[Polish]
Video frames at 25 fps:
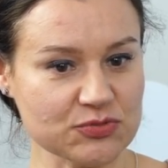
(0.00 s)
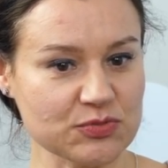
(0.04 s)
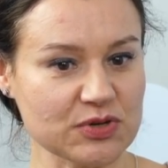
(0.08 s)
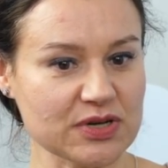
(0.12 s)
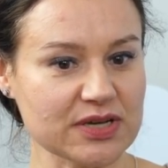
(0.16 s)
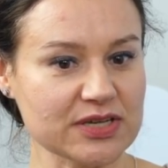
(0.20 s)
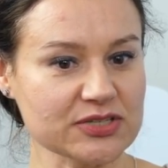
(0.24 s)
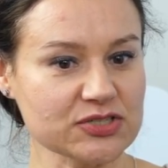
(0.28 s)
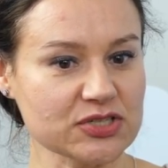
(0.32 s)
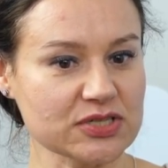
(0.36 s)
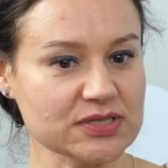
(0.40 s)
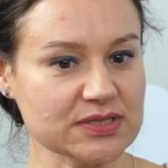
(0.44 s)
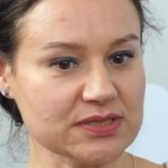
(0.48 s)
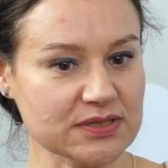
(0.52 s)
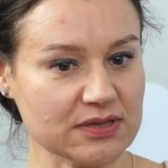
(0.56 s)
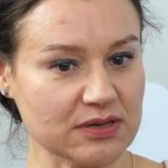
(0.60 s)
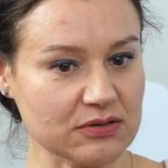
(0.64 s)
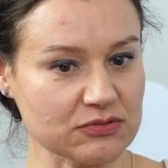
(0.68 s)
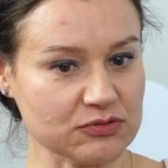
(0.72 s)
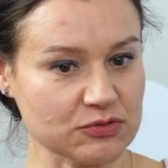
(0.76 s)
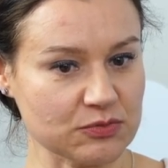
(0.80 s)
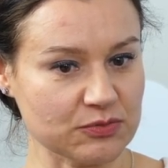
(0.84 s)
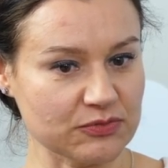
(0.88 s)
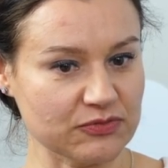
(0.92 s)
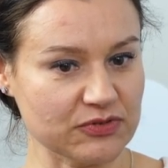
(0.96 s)
żeby każda z
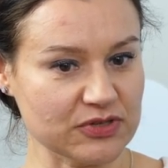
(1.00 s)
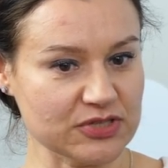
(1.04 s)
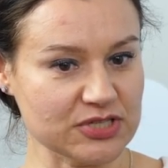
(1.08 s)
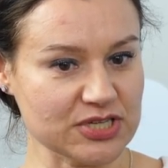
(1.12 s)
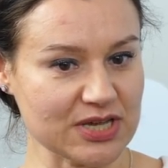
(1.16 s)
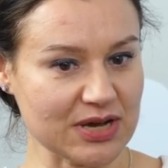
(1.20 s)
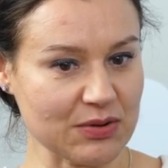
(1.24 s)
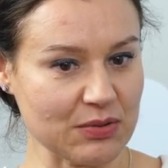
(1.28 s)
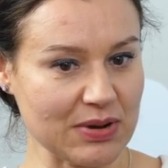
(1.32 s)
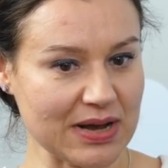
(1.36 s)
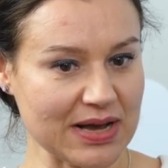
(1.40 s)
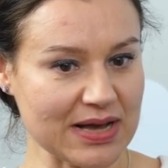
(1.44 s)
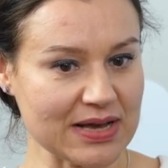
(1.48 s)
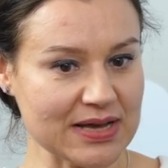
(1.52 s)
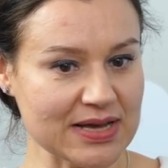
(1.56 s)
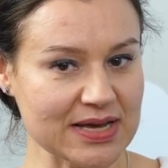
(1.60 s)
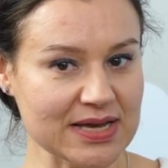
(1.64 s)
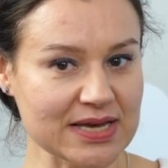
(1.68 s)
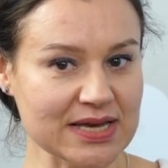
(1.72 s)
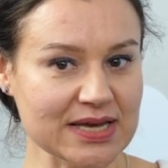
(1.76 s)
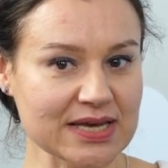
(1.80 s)
tych osób wiedziała,